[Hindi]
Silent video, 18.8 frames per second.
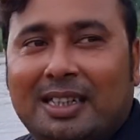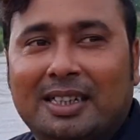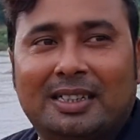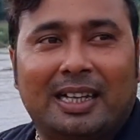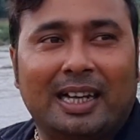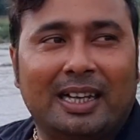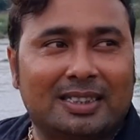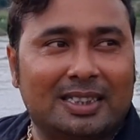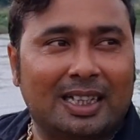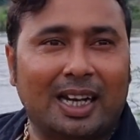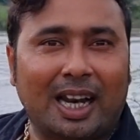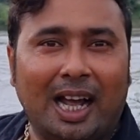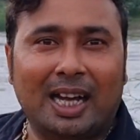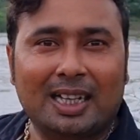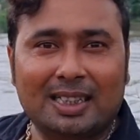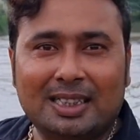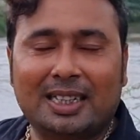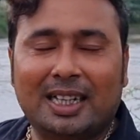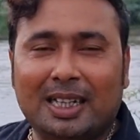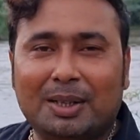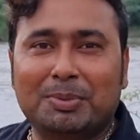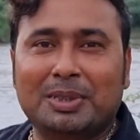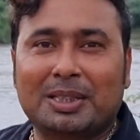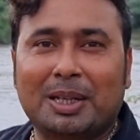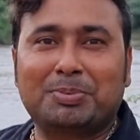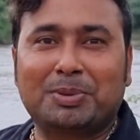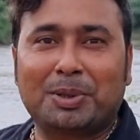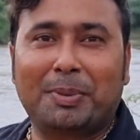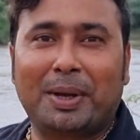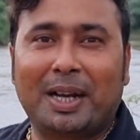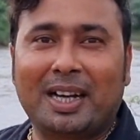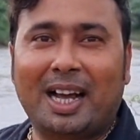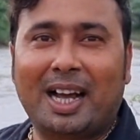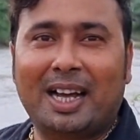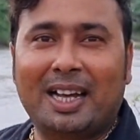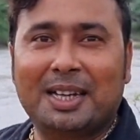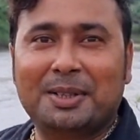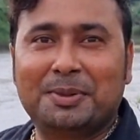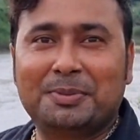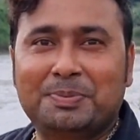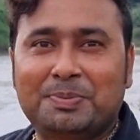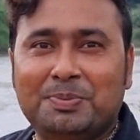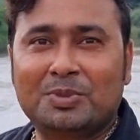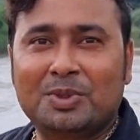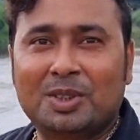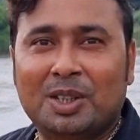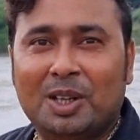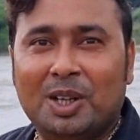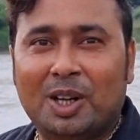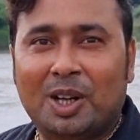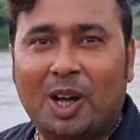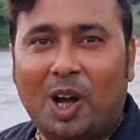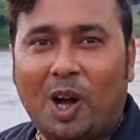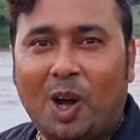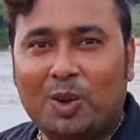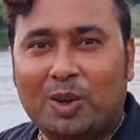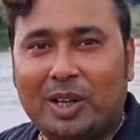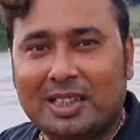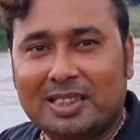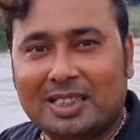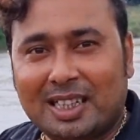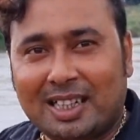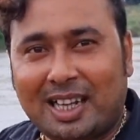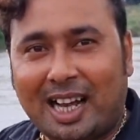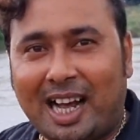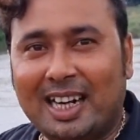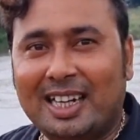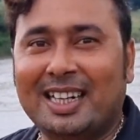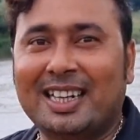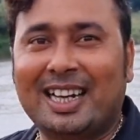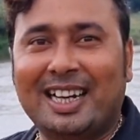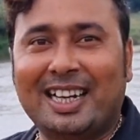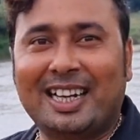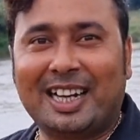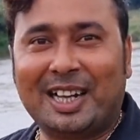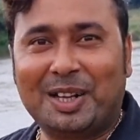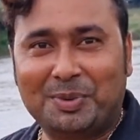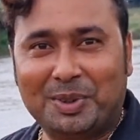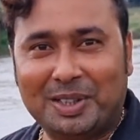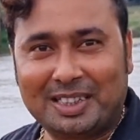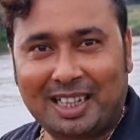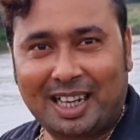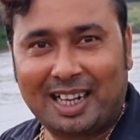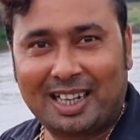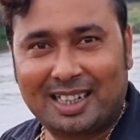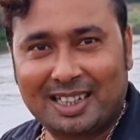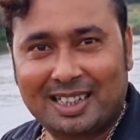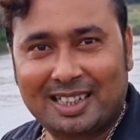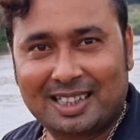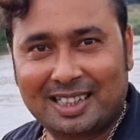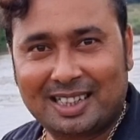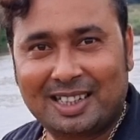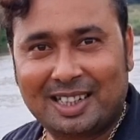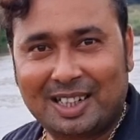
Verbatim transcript: कि केसर आज की डेट में सबसे महंगा है हम्म। और केसर खाने के लिए नहीं मिलता अच्छा